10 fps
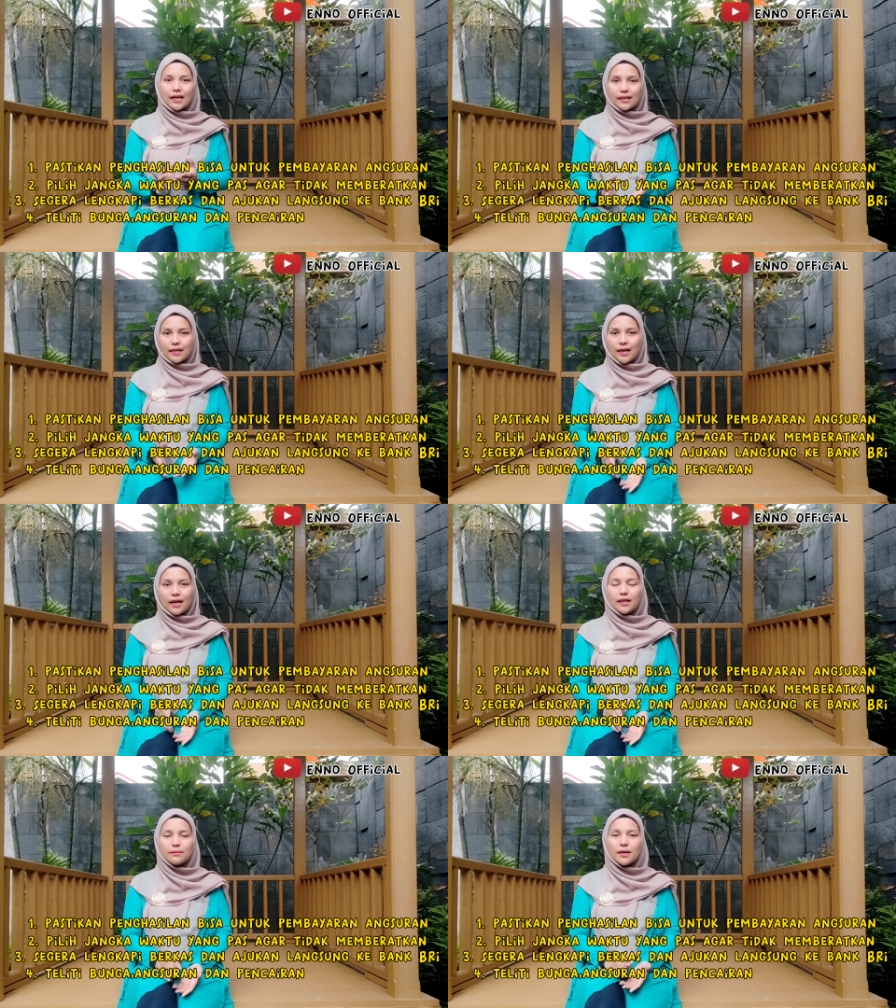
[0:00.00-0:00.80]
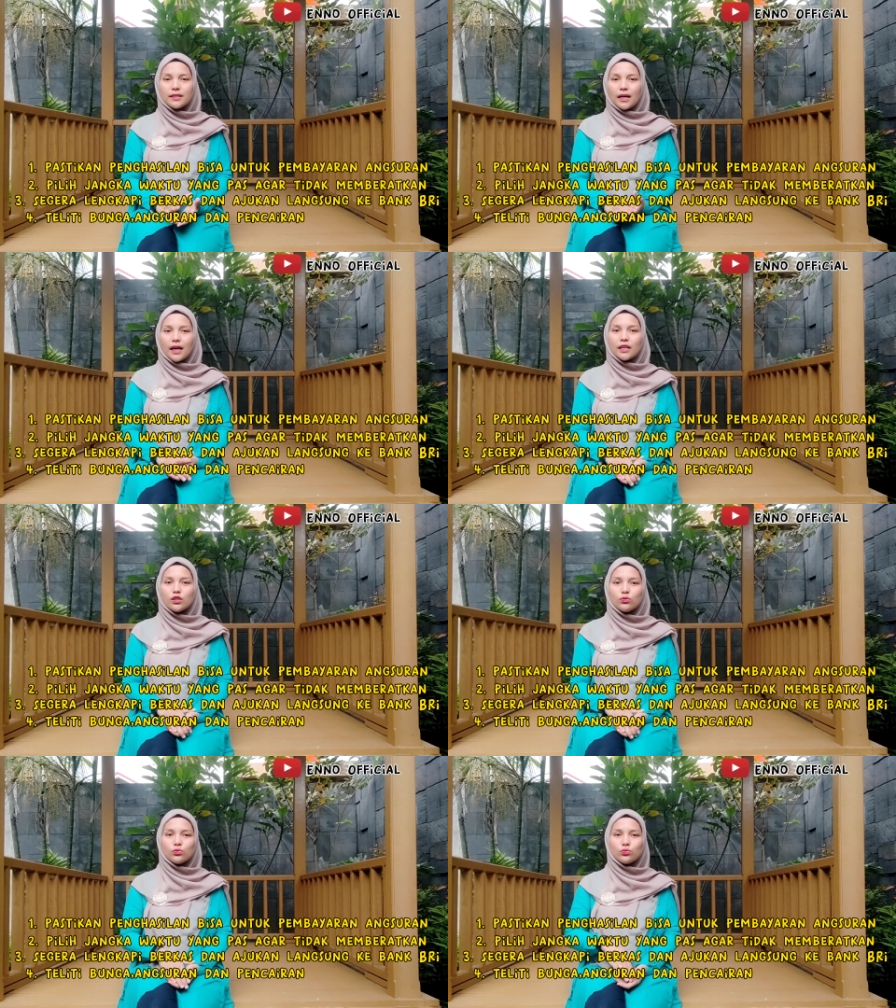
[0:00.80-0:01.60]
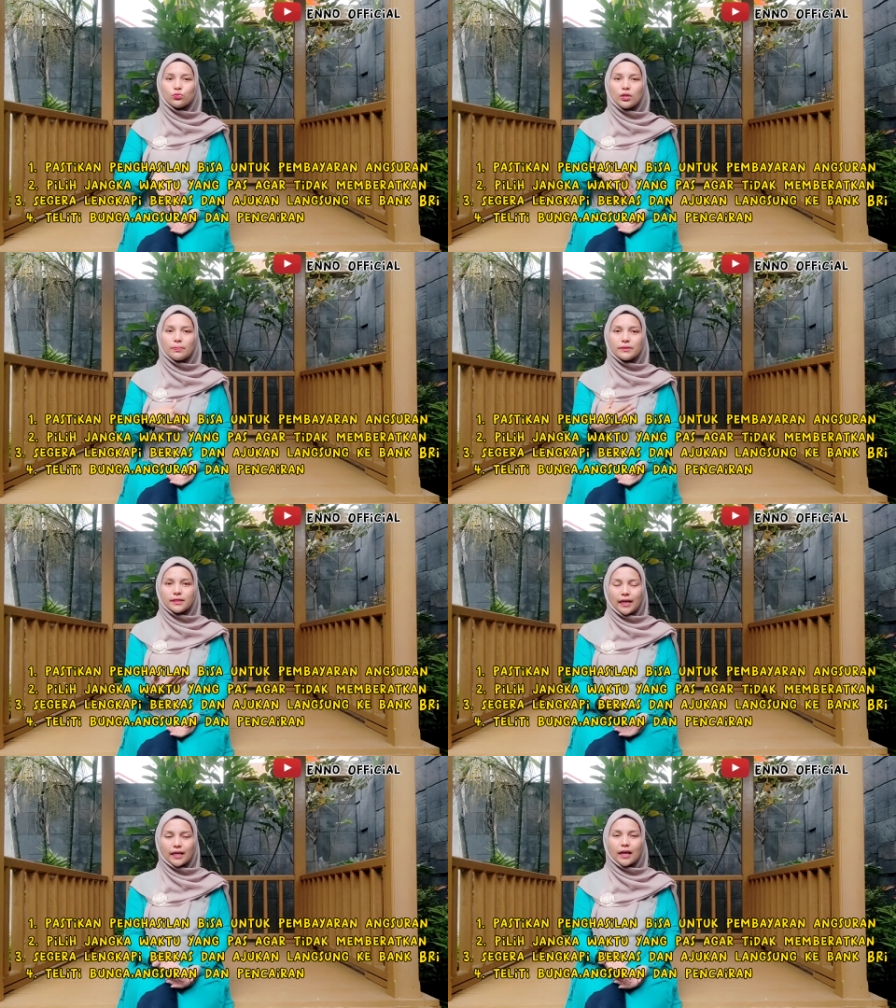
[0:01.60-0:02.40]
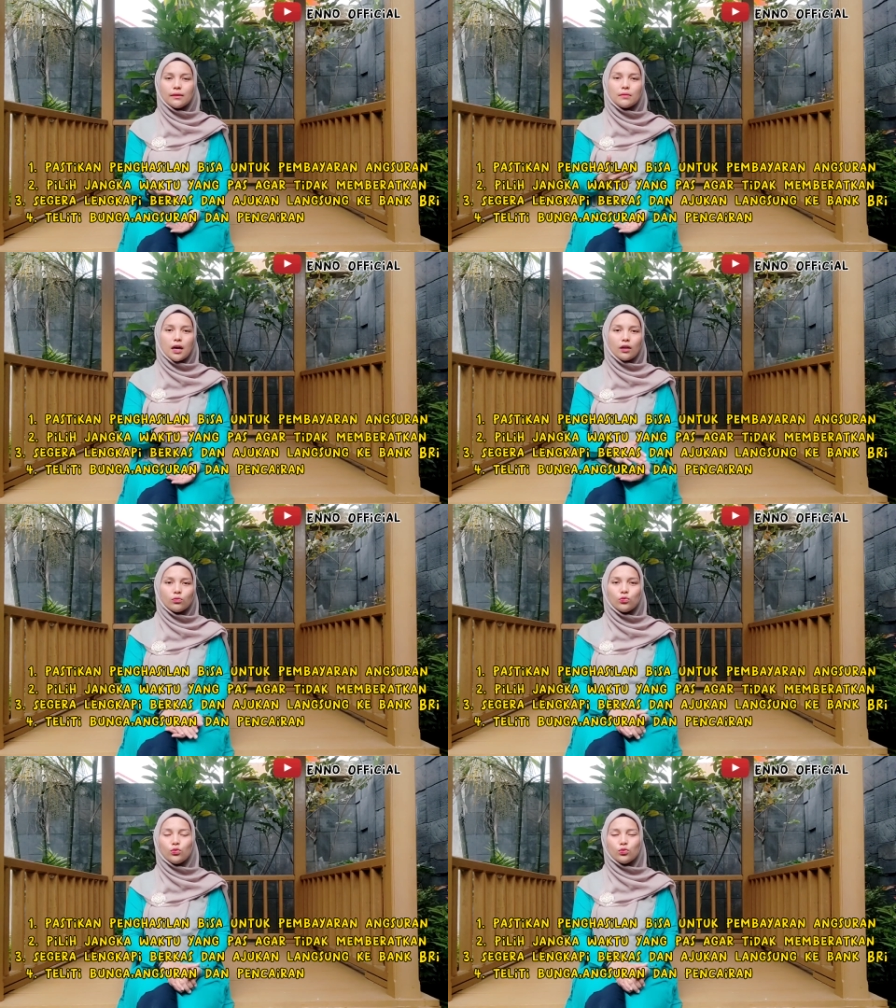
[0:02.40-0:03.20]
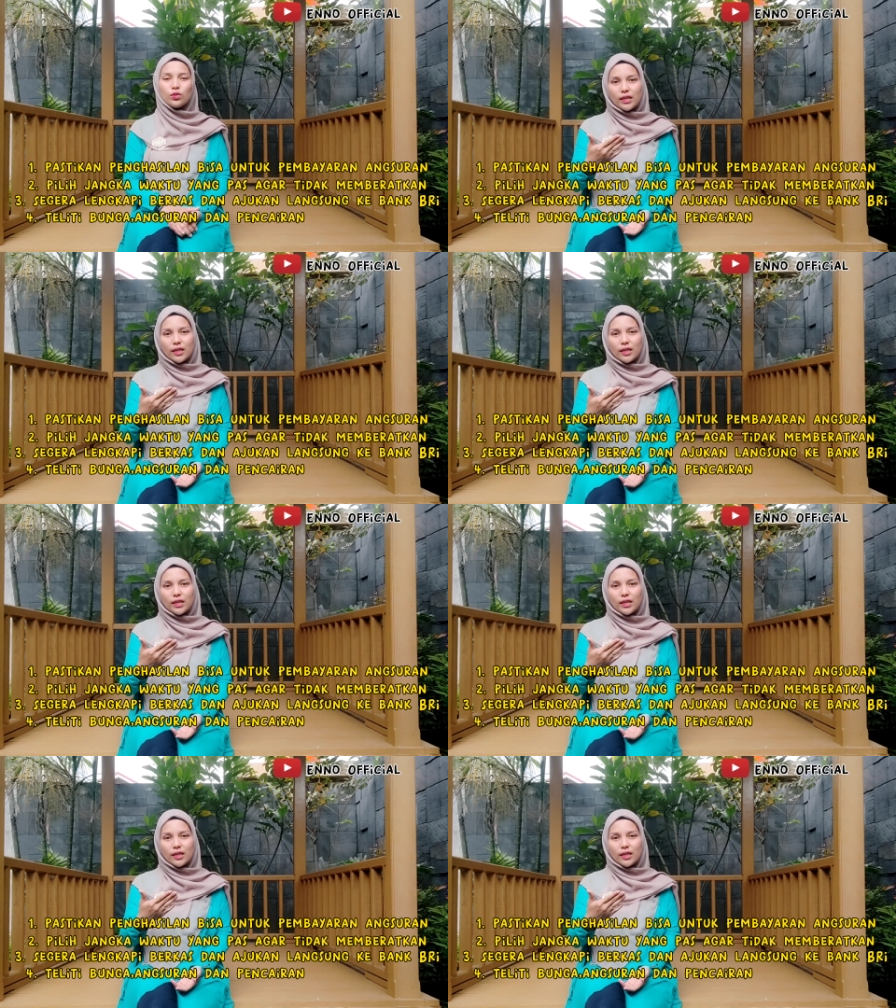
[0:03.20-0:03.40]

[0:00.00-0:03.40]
karena kebanyakan itu sudah pencairan baru